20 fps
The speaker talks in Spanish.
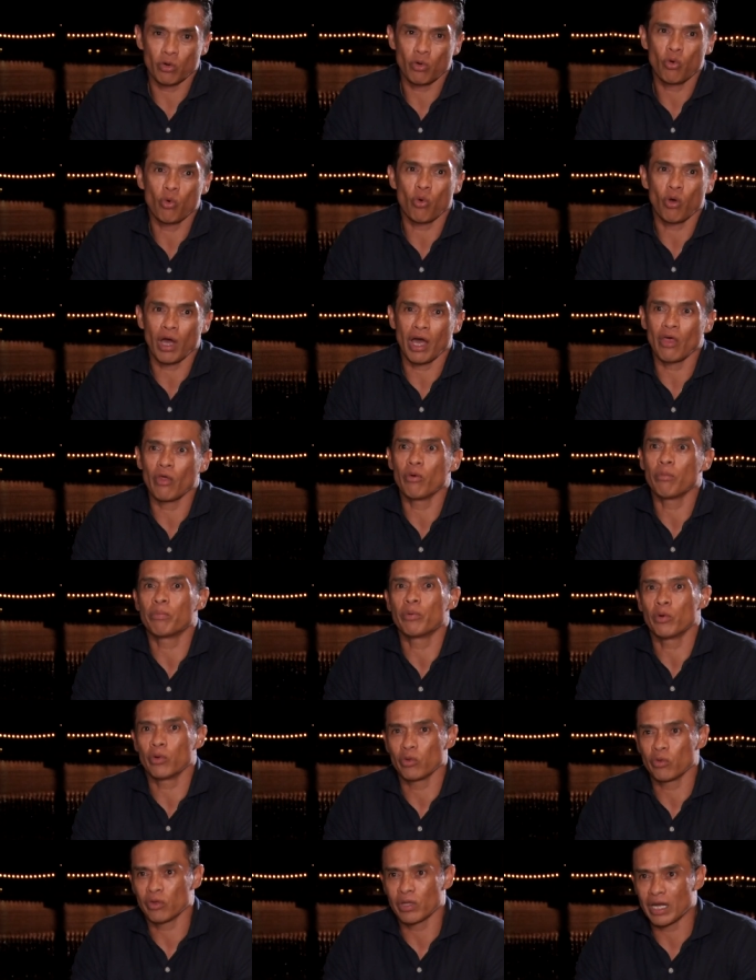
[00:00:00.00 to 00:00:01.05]
jugado
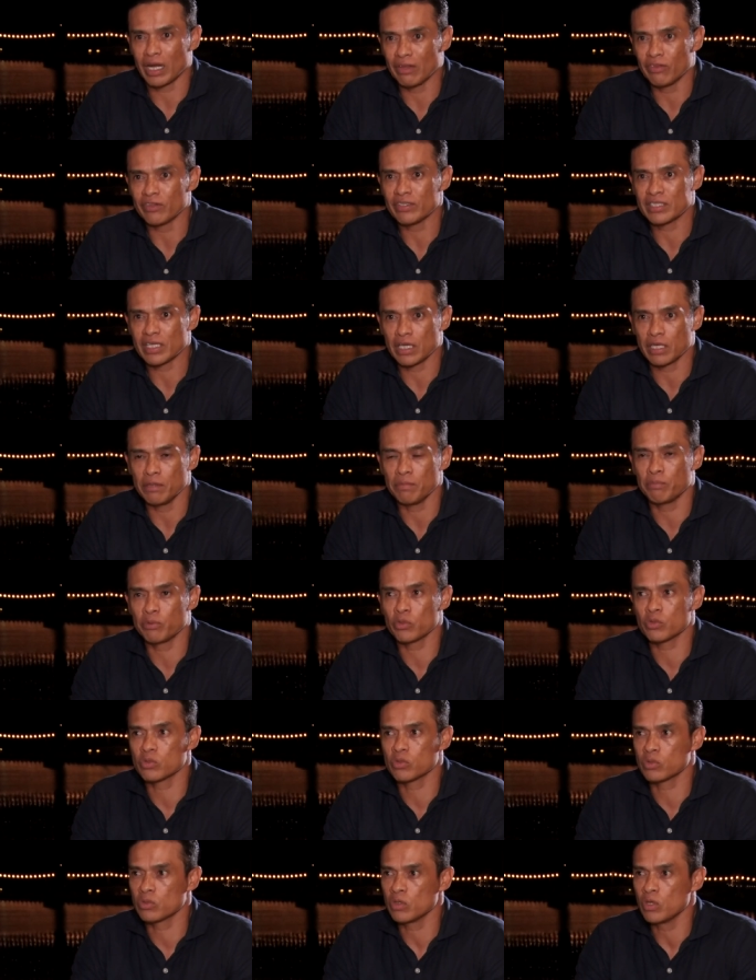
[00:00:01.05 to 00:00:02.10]
por los grandes
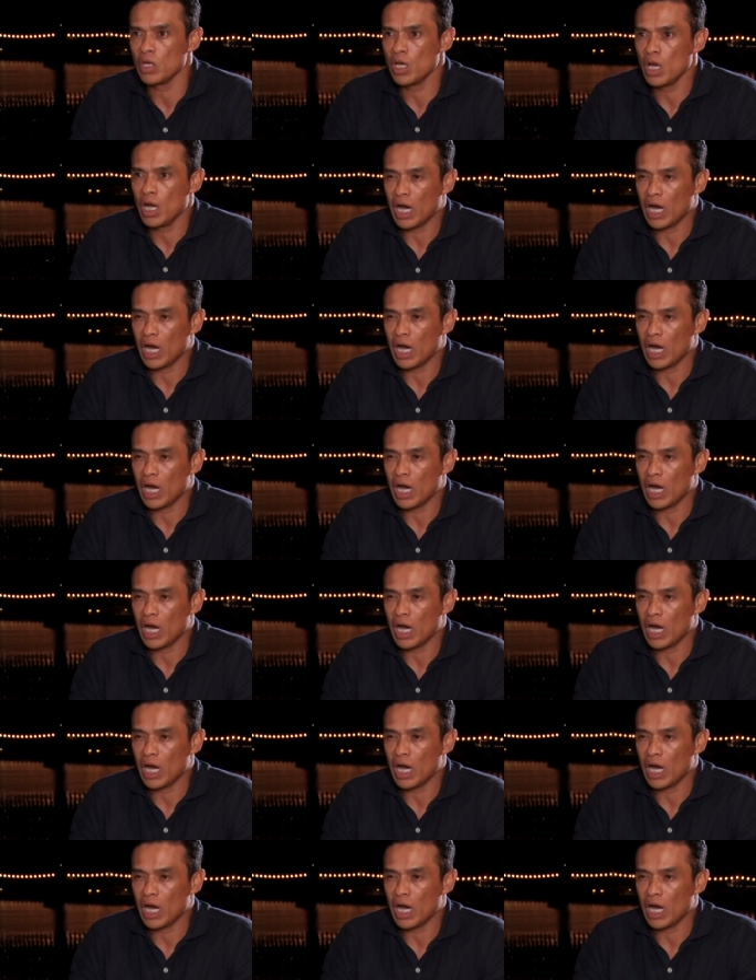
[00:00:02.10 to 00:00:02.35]
equipos